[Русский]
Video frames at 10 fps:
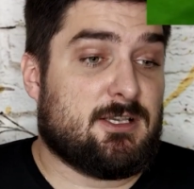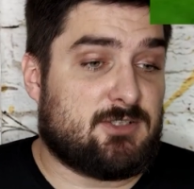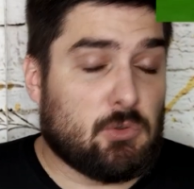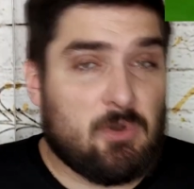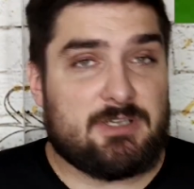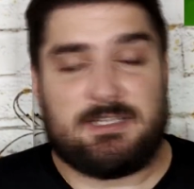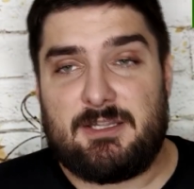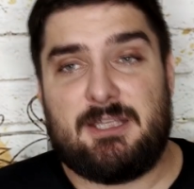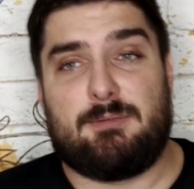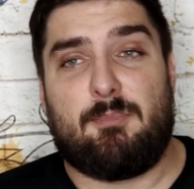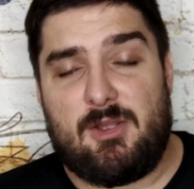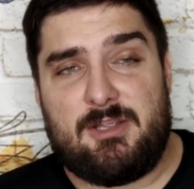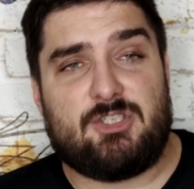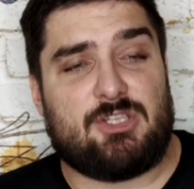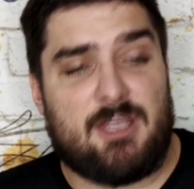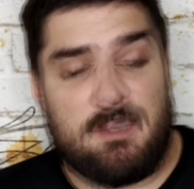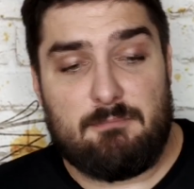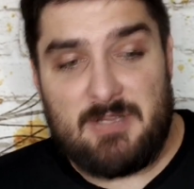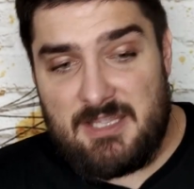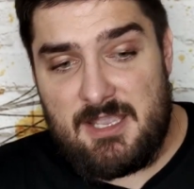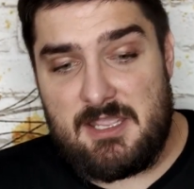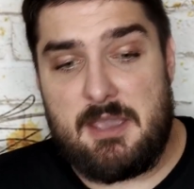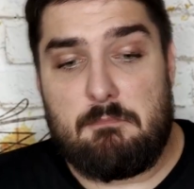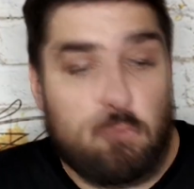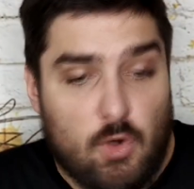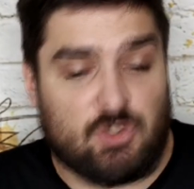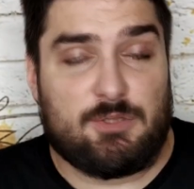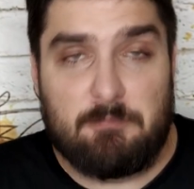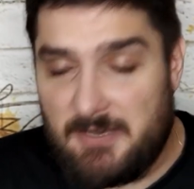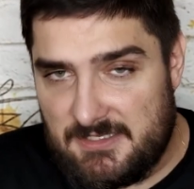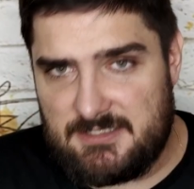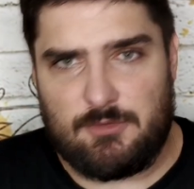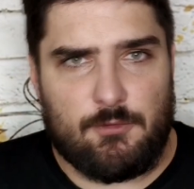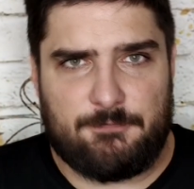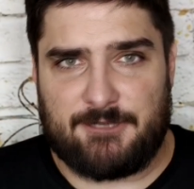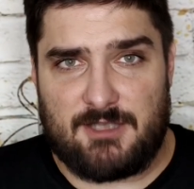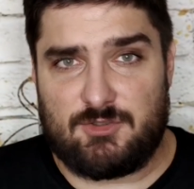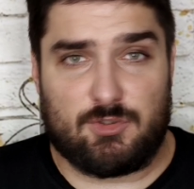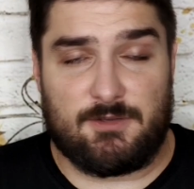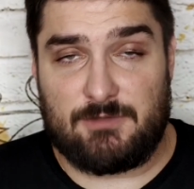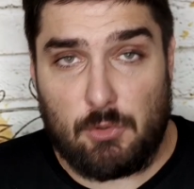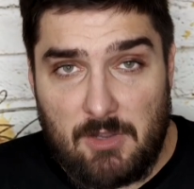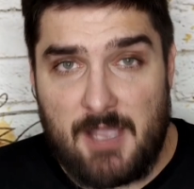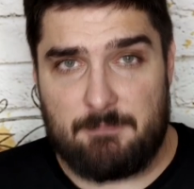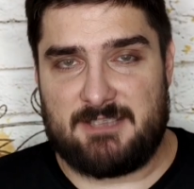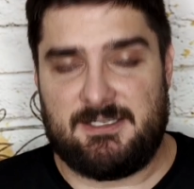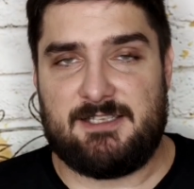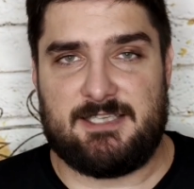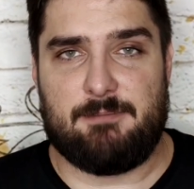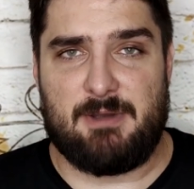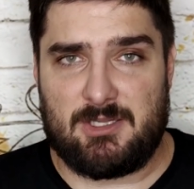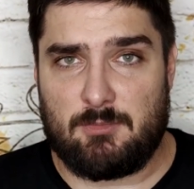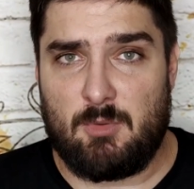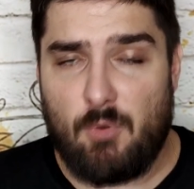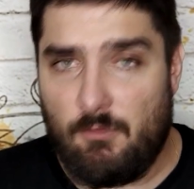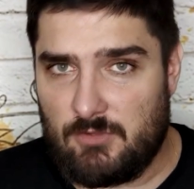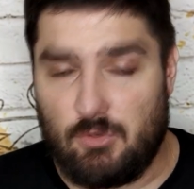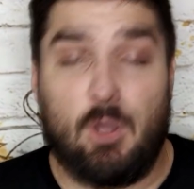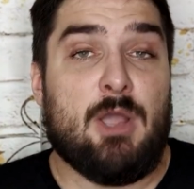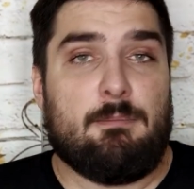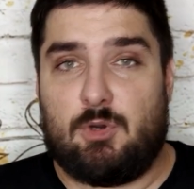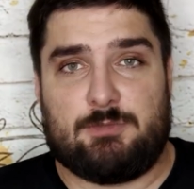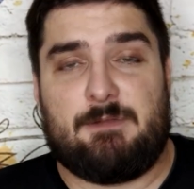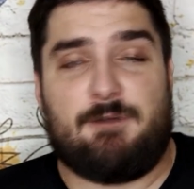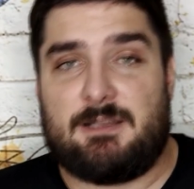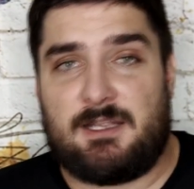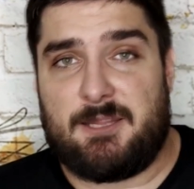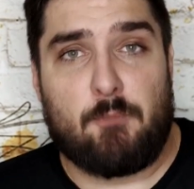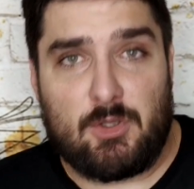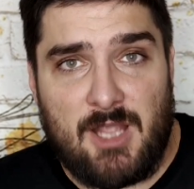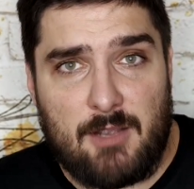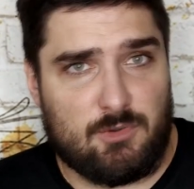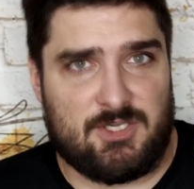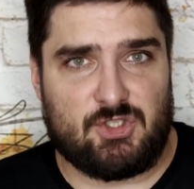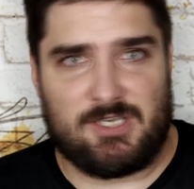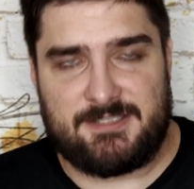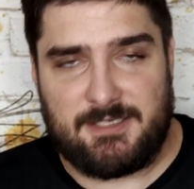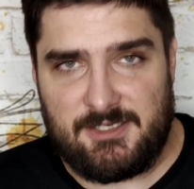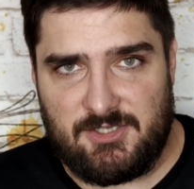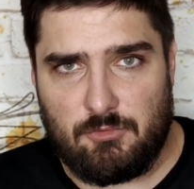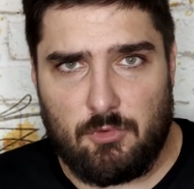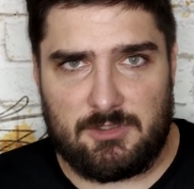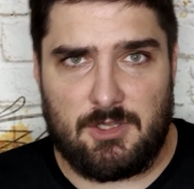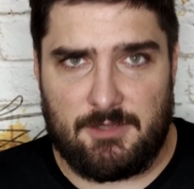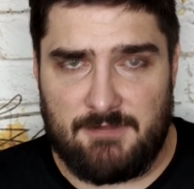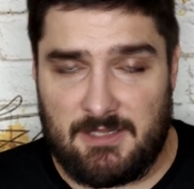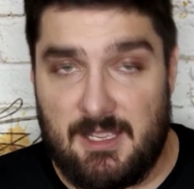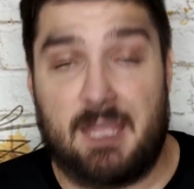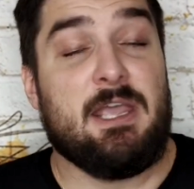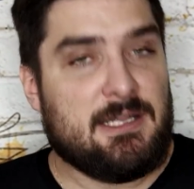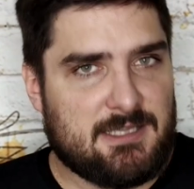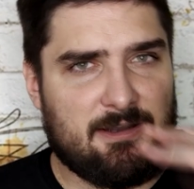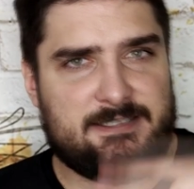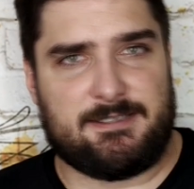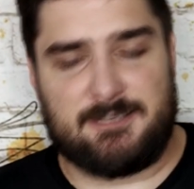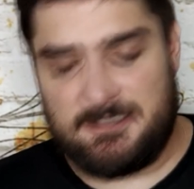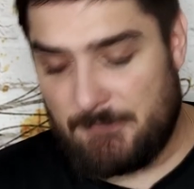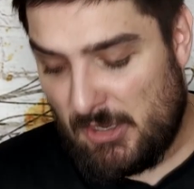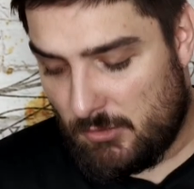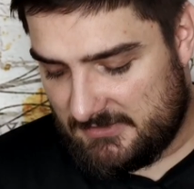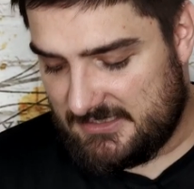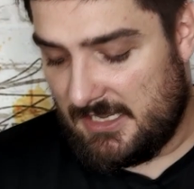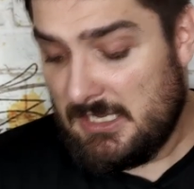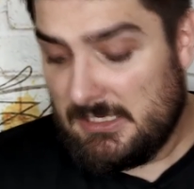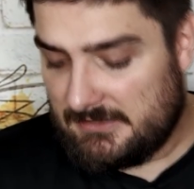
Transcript: С другой стороны, это мое личное мнение. Может быть, у французов другая позиция по этому поводу. Может быть, фанаты Монако сейчас критикуют Головина. Давайте разберемся.